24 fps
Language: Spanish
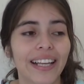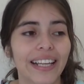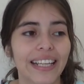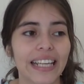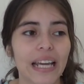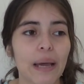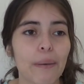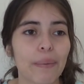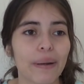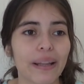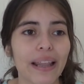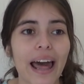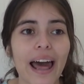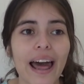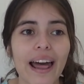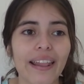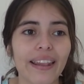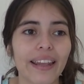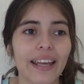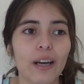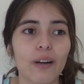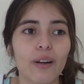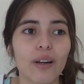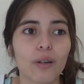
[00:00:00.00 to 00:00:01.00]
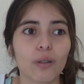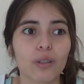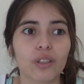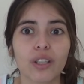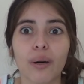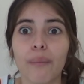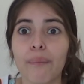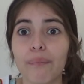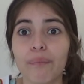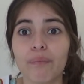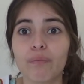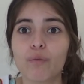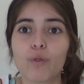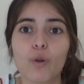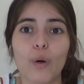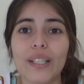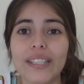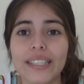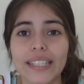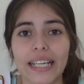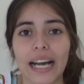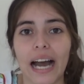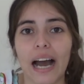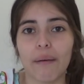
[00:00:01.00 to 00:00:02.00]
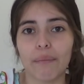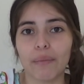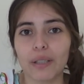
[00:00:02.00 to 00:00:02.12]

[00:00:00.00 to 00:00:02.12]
Y en verdad es una cuestión cuática.